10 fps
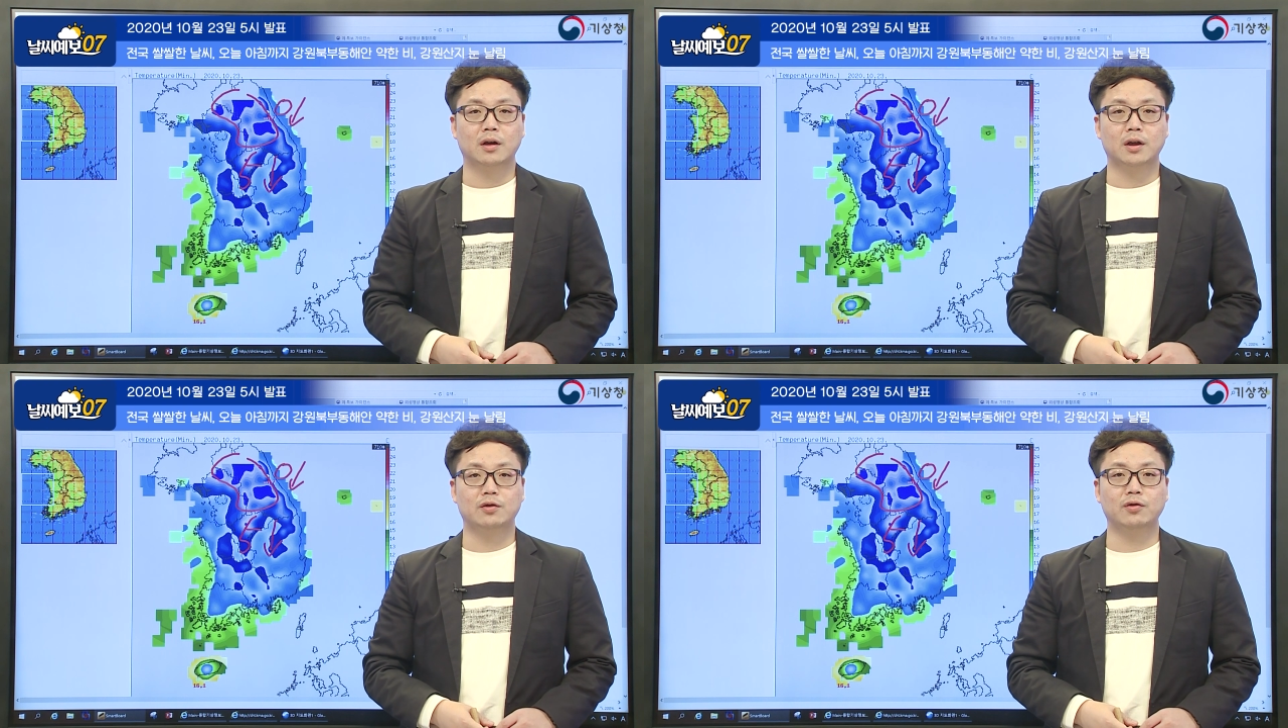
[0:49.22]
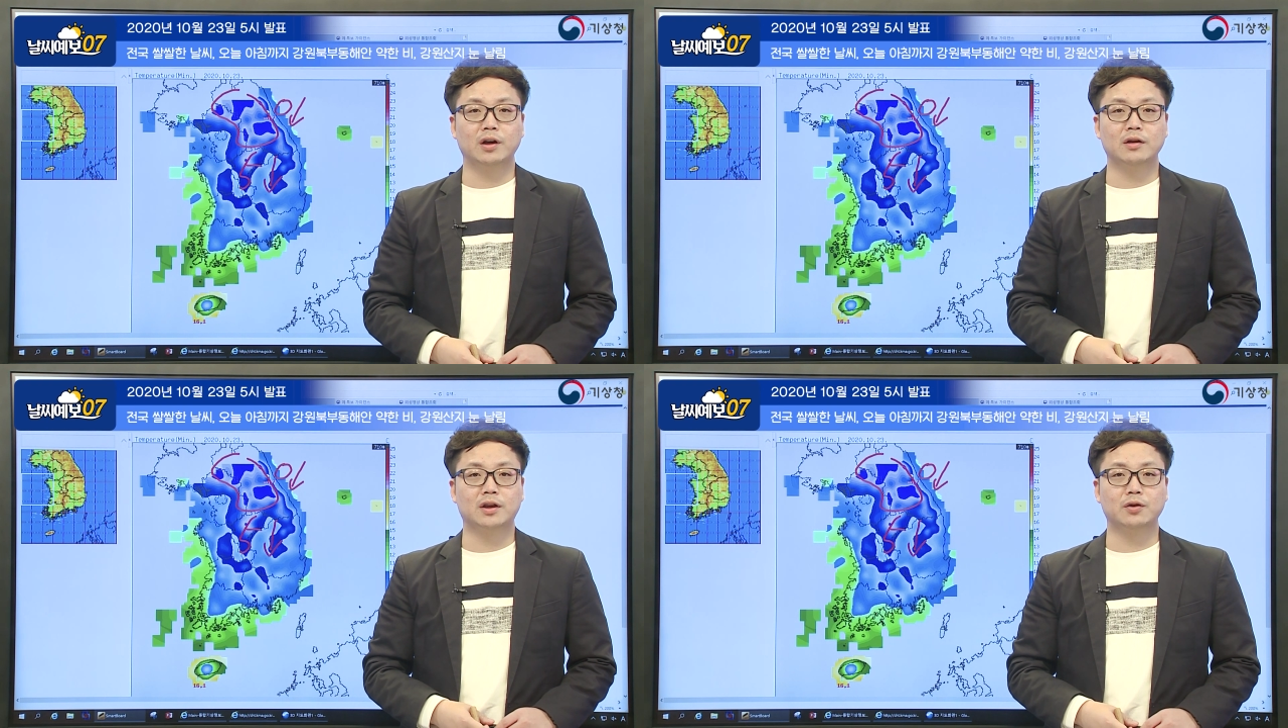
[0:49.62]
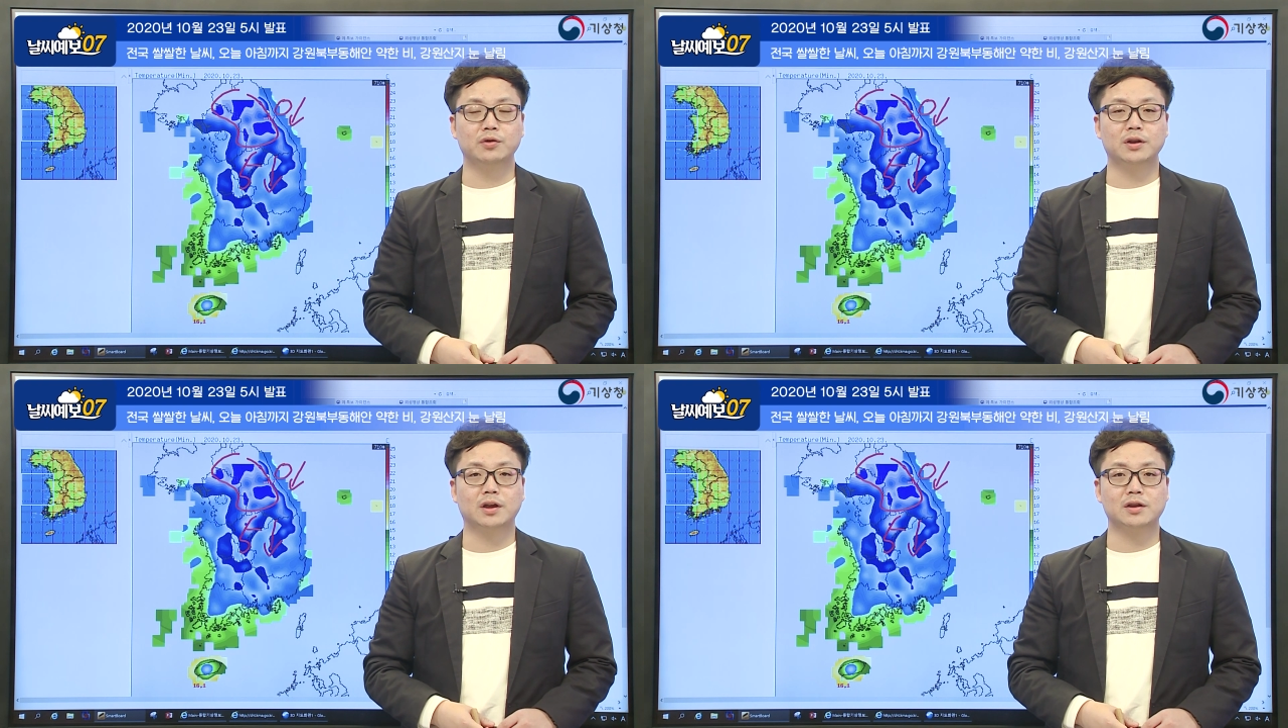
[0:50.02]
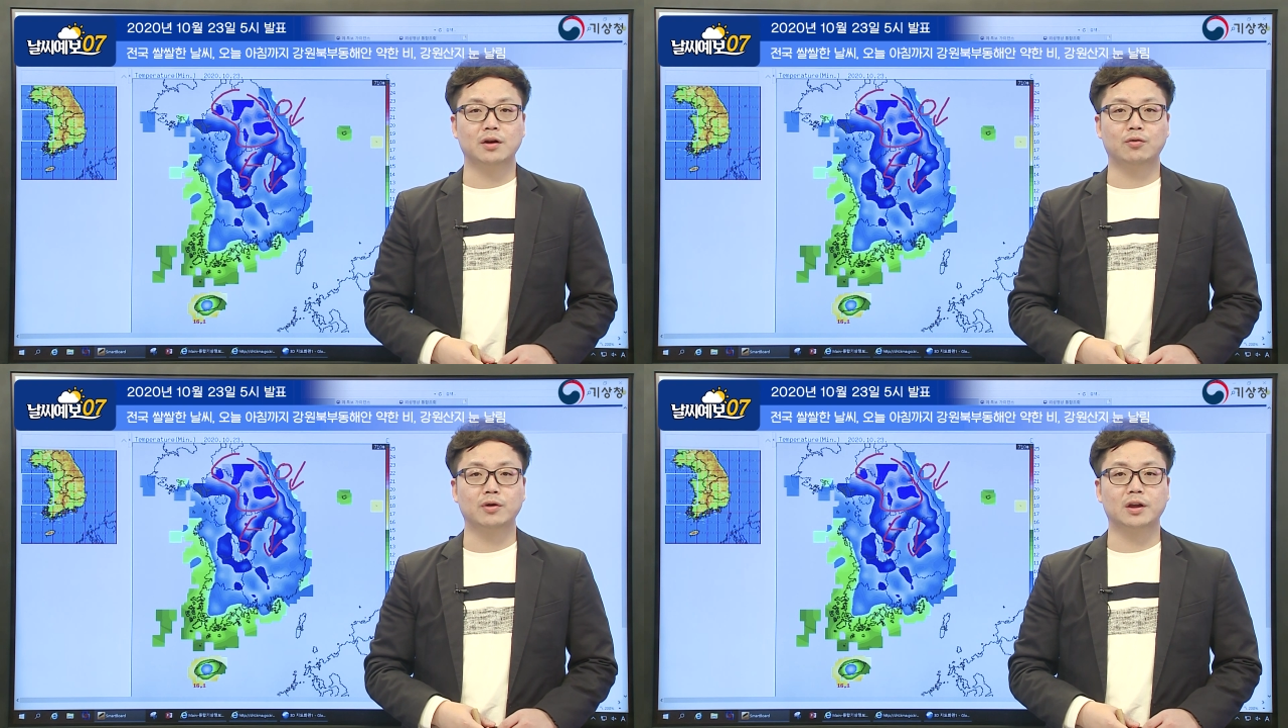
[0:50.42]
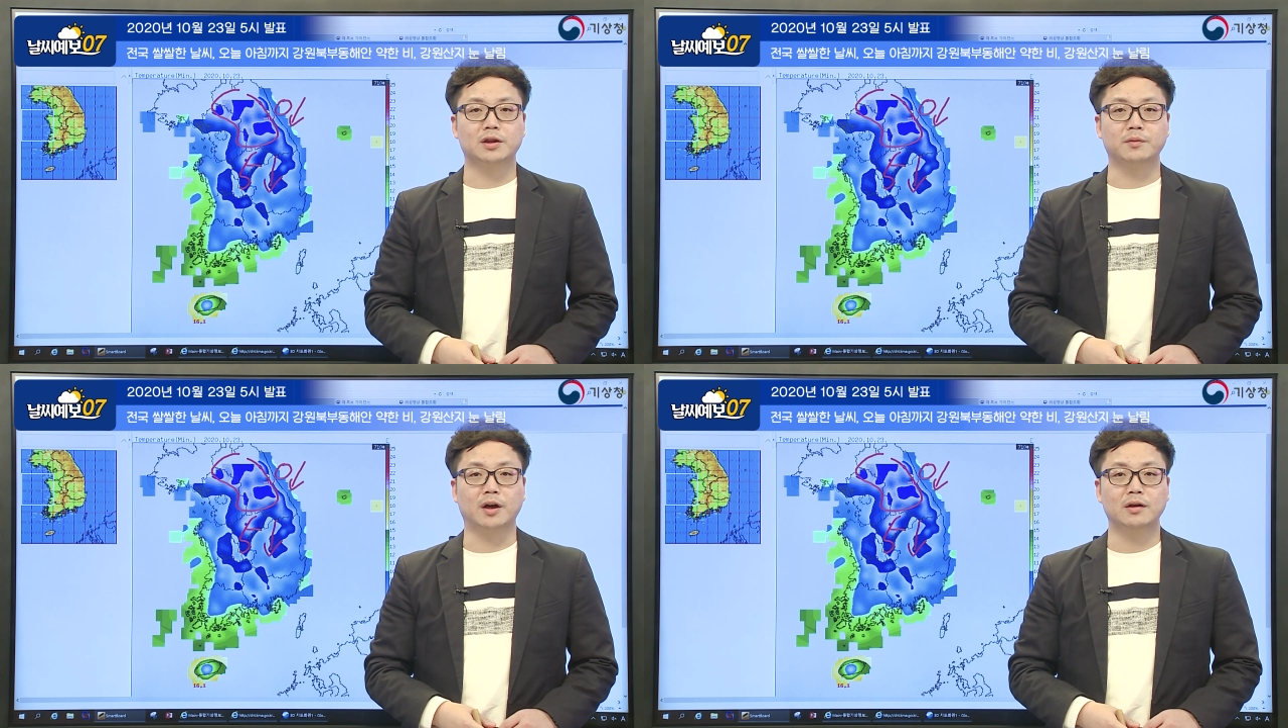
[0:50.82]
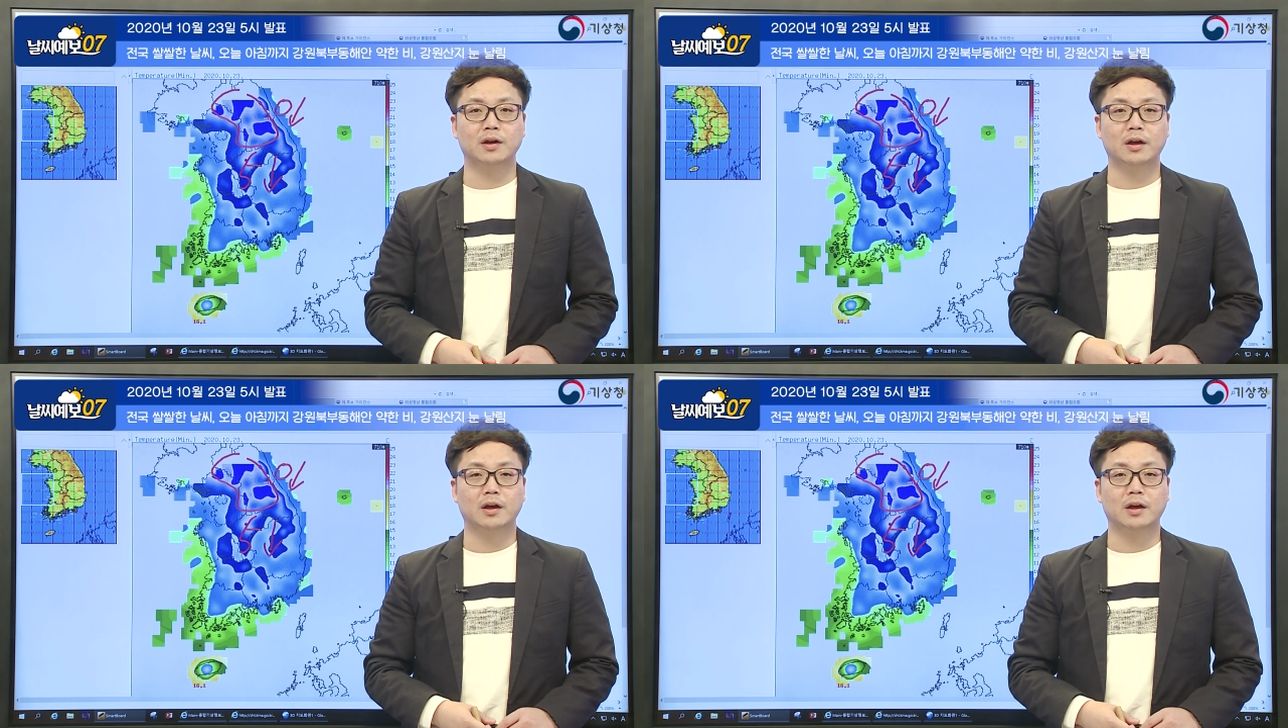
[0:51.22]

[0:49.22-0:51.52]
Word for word: 이후에는 기온이 차차 오르겠지만